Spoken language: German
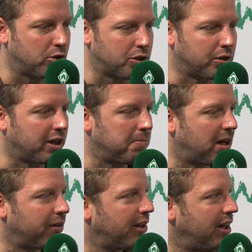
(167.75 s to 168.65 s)
wo Stuttgart den
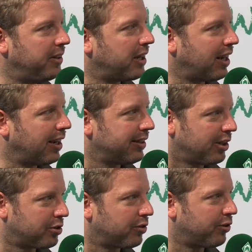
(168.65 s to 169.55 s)
Ball auf der Linie klärt,
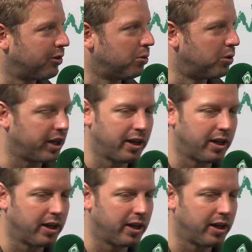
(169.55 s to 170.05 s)
der Schuss von Nori.